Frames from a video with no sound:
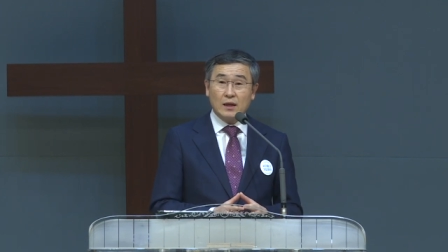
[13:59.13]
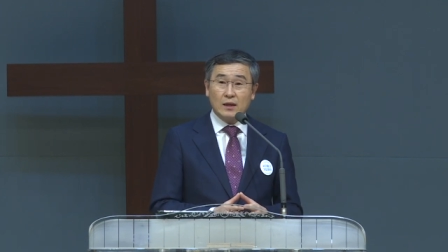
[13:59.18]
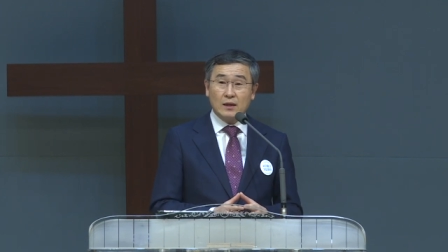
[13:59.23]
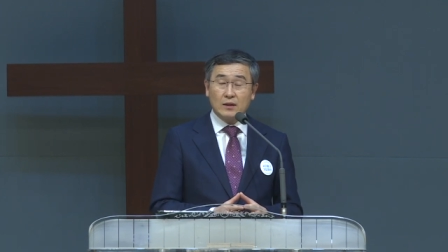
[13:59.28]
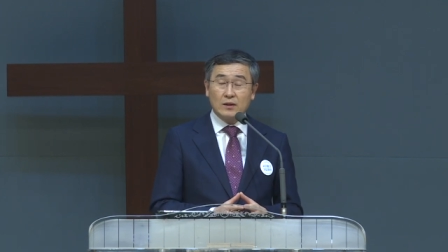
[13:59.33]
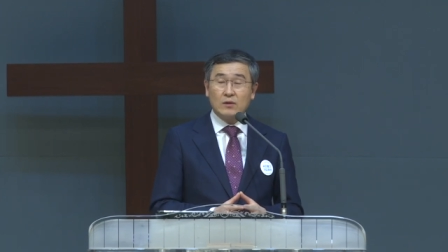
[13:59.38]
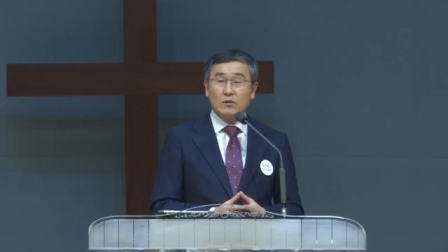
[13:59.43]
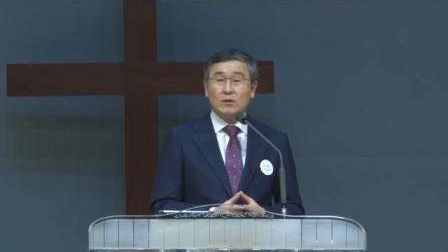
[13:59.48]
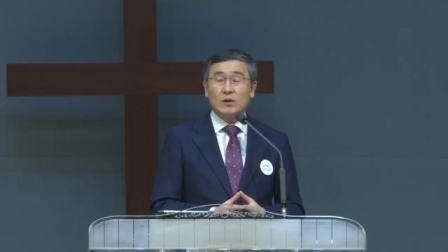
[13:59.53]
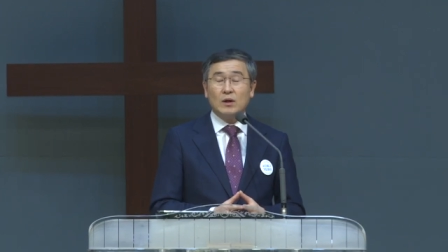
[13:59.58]

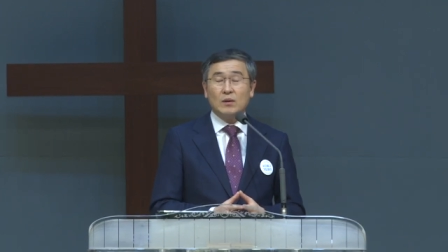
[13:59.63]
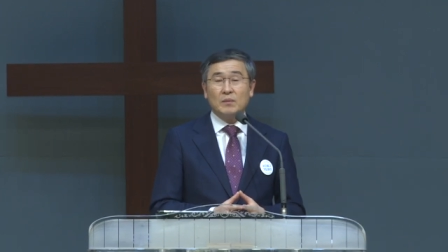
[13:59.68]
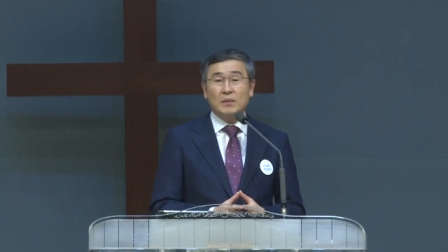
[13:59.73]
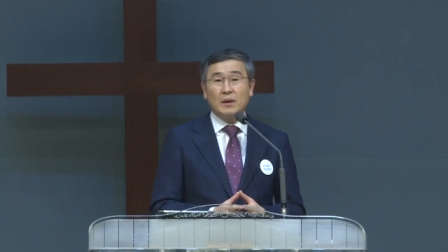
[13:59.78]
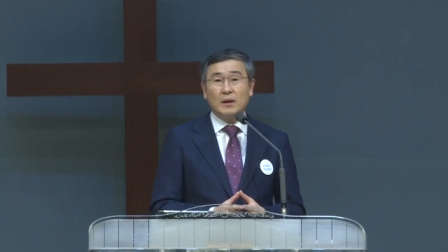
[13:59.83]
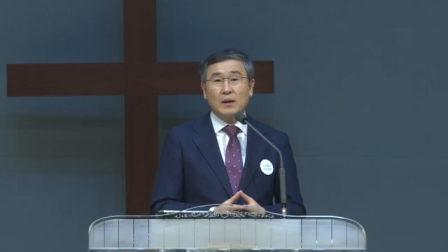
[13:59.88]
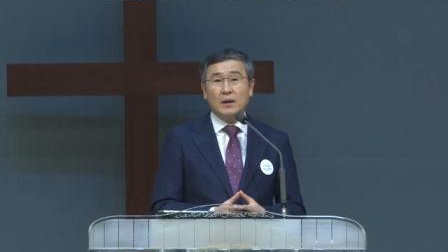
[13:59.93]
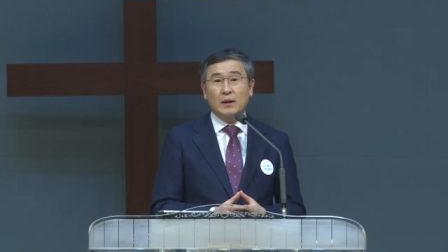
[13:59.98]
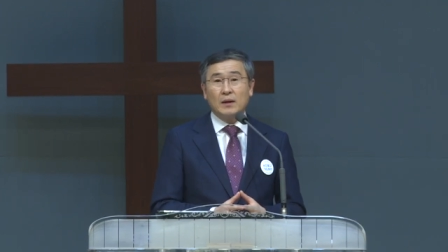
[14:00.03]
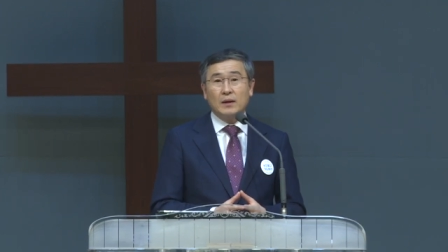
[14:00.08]
그리고
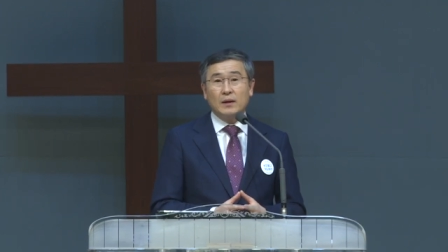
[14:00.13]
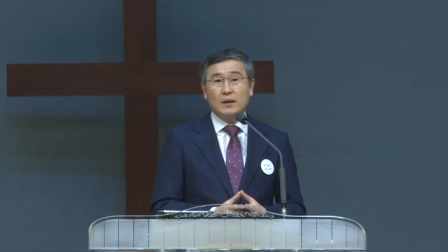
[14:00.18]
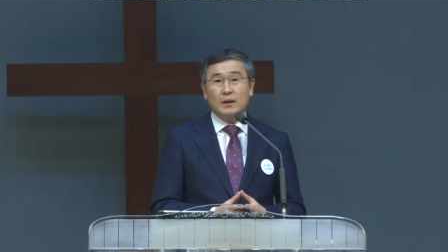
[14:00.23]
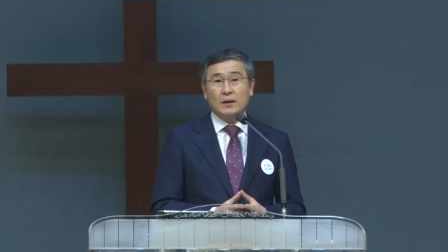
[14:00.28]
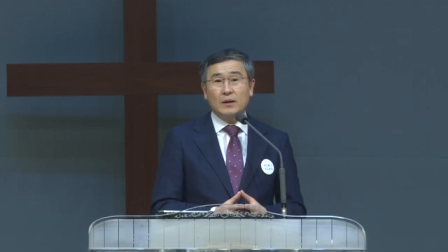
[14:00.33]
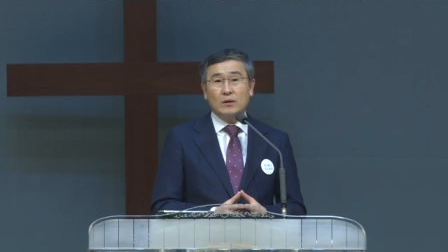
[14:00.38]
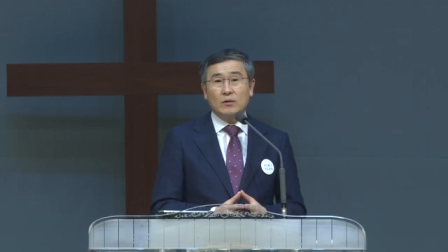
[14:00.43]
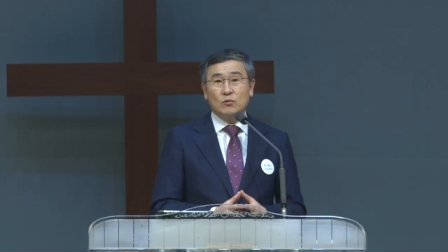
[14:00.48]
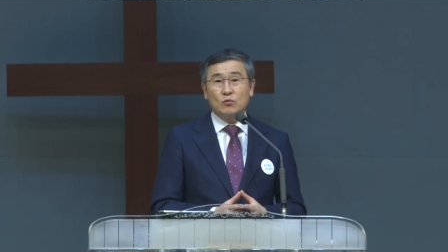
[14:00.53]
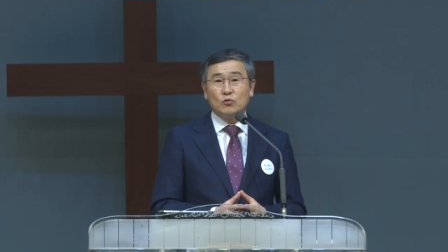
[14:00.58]
아마
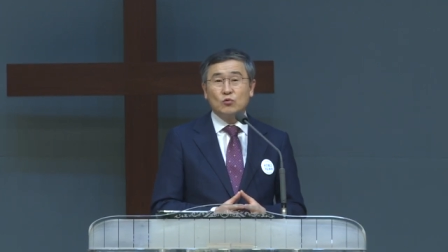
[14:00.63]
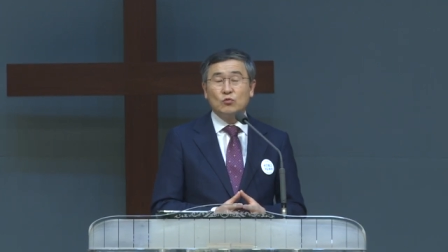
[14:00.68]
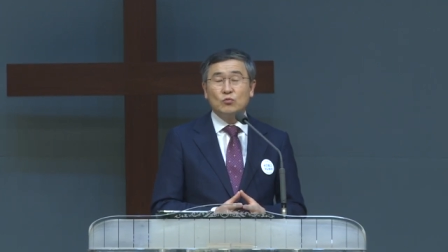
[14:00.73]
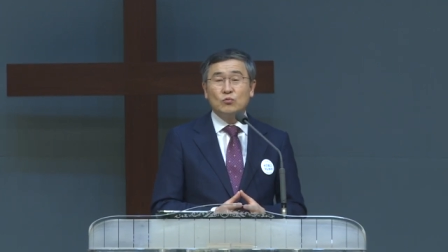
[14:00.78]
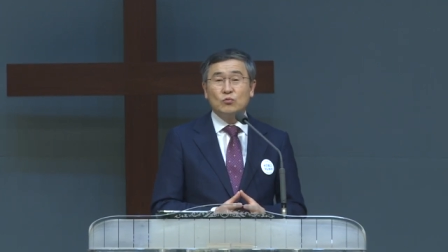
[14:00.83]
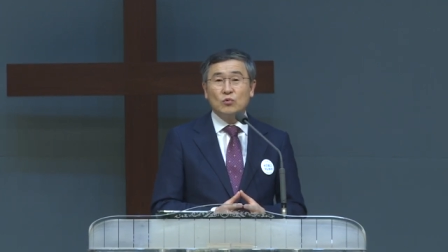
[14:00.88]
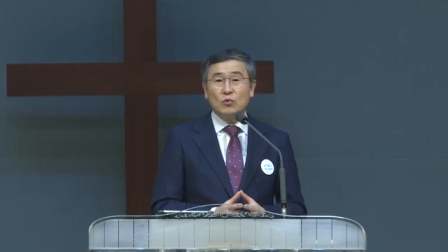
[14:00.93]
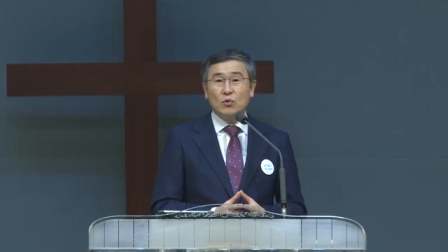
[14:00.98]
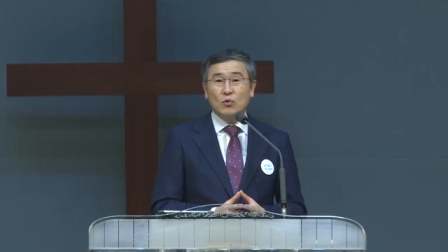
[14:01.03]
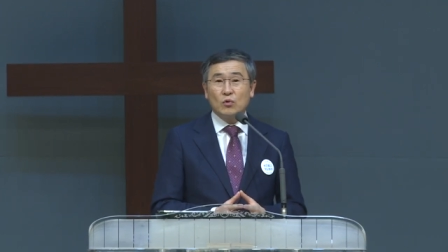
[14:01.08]

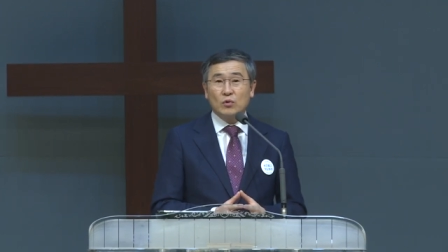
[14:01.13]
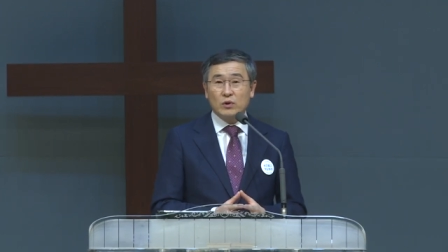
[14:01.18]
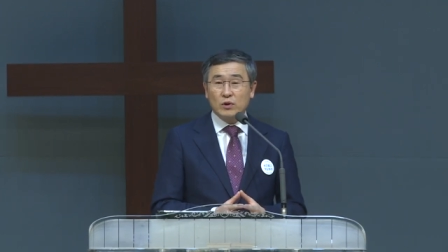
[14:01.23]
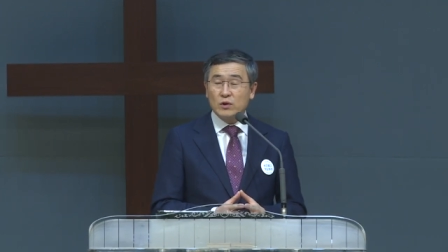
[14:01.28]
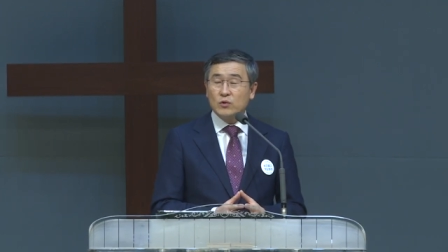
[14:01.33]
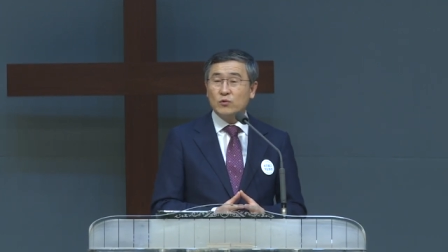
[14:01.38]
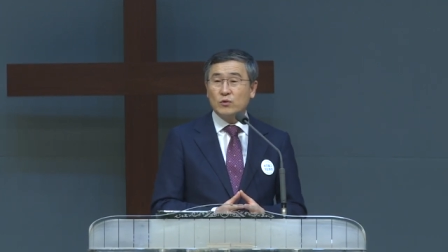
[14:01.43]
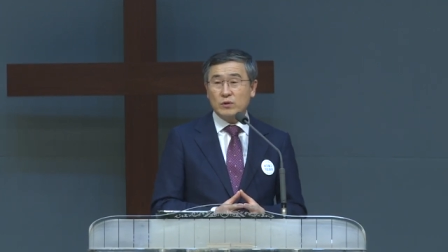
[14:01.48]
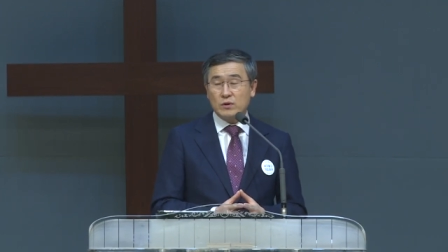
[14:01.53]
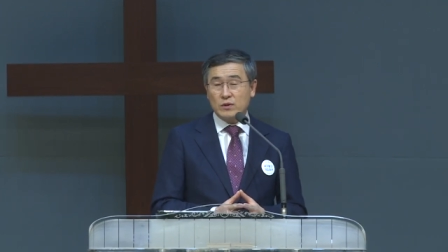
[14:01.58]
눈물로
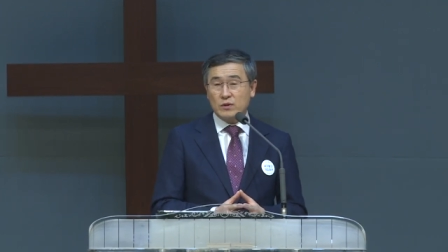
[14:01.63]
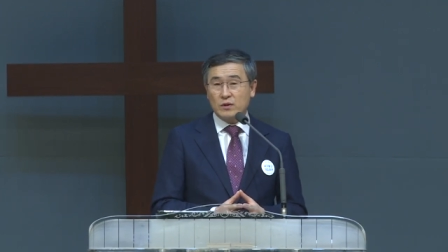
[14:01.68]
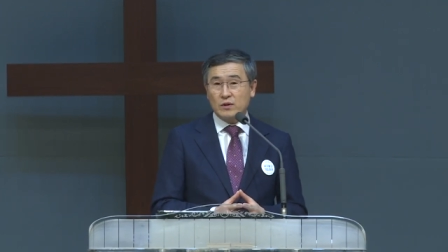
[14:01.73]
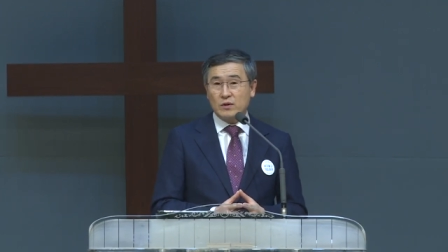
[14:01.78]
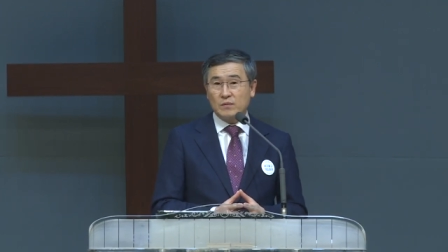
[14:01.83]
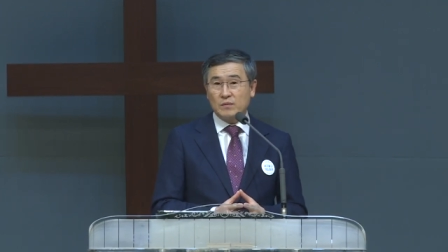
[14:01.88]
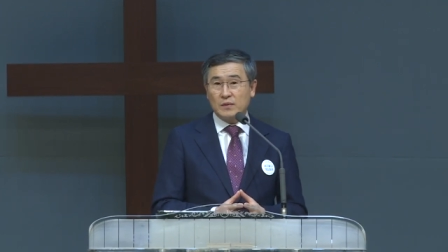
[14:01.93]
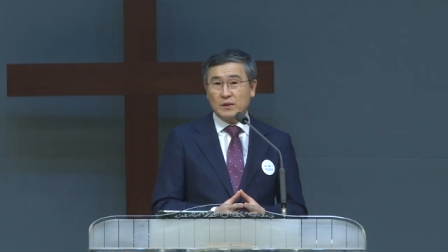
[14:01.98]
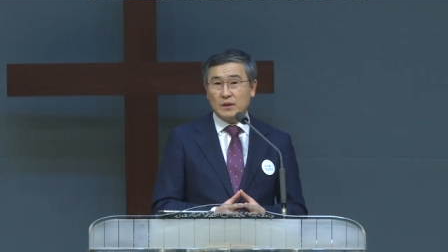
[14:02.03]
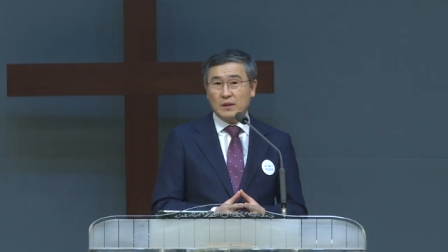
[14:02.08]
키웠을
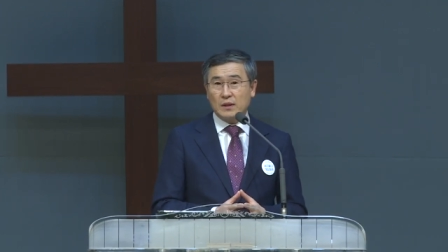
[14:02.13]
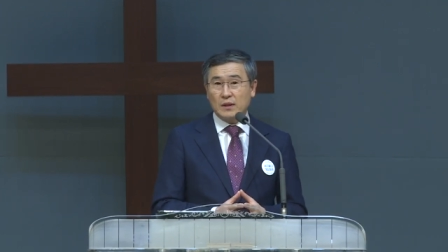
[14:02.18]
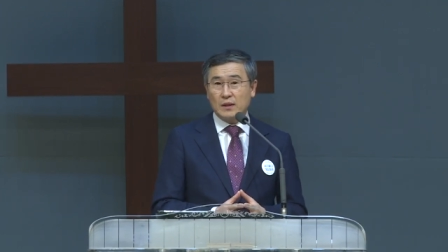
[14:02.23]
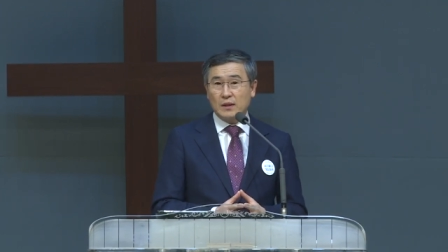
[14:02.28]
겁니다.